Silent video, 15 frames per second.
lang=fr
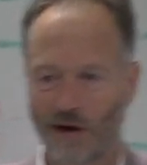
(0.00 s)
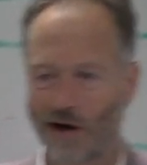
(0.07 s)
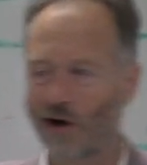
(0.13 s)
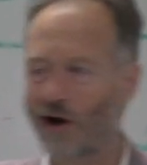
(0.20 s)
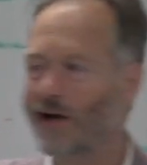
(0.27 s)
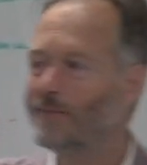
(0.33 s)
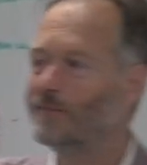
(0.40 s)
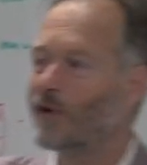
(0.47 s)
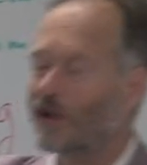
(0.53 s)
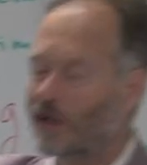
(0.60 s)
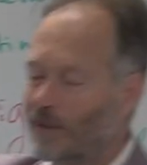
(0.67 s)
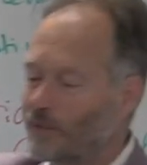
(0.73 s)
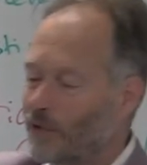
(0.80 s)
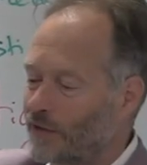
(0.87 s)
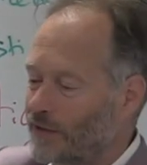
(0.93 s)
Alors à l'époque,
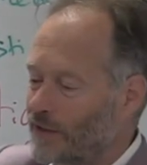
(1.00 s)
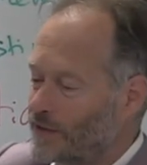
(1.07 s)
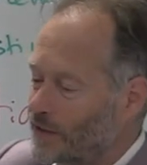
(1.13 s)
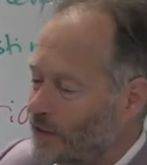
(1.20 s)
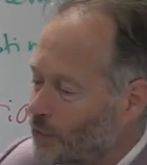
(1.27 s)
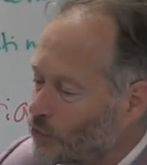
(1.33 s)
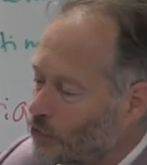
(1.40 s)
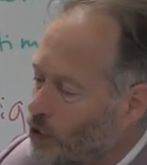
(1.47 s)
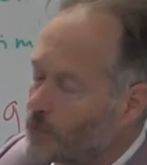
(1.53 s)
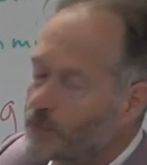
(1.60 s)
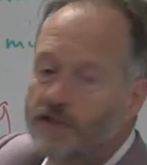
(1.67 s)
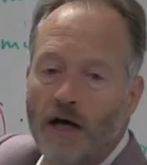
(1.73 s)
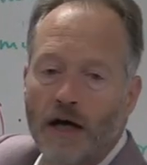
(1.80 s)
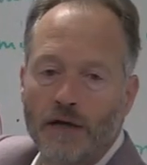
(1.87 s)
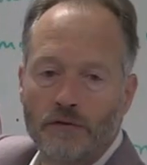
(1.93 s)
les plantes, elles étaient hautes comme
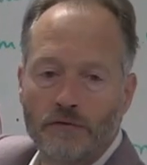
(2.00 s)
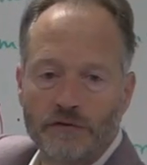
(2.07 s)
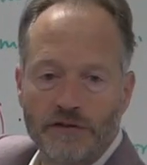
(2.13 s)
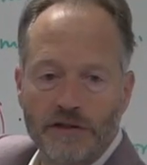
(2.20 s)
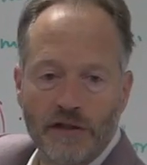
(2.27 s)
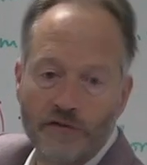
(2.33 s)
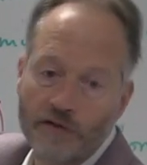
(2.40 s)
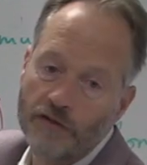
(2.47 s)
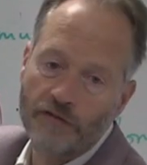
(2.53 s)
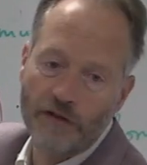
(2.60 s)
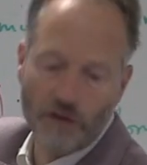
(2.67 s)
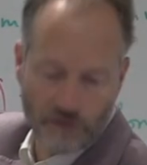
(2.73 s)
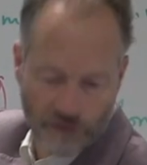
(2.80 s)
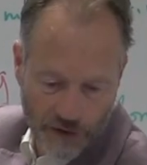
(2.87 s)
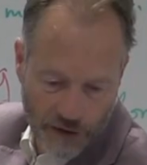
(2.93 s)
ça, hein, donc c'était vite
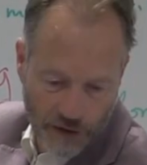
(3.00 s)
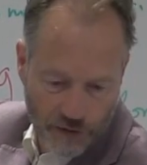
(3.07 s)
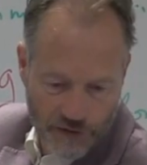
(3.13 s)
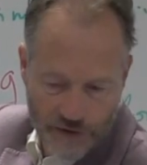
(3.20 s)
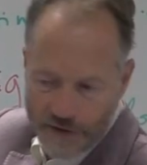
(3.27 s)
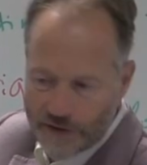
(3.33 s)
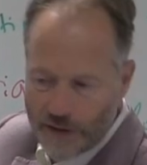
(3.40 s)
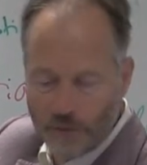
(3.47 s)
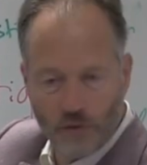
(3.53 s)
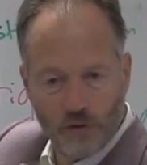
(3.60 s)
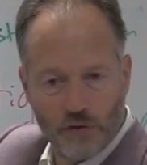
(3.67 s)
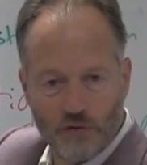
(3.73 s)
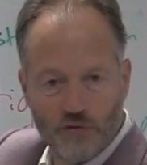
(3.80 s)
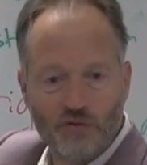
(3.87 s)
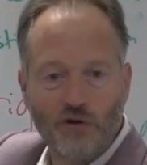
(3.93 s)
fait d'envahir l'écosystème
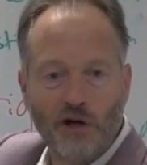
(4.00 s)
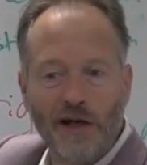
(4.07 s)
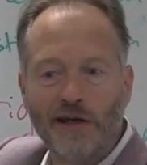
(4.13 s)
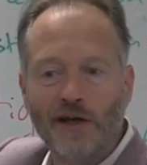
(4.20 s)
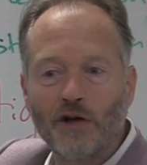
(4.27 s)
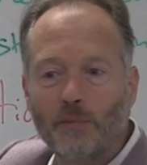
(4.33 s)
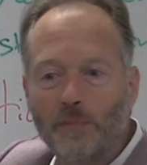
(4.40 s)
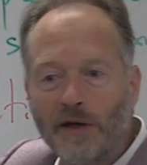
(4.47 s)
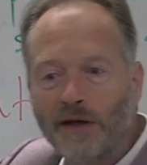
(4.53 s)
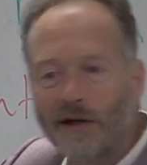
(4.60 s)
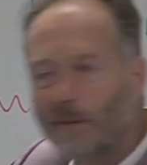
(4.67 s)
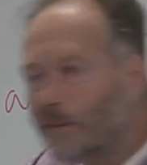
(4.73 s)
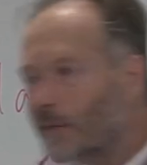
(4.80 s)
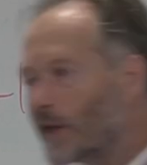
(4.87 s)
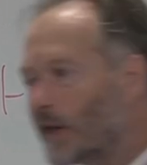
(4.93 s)
euh, jusqu'à la canopée. Hein.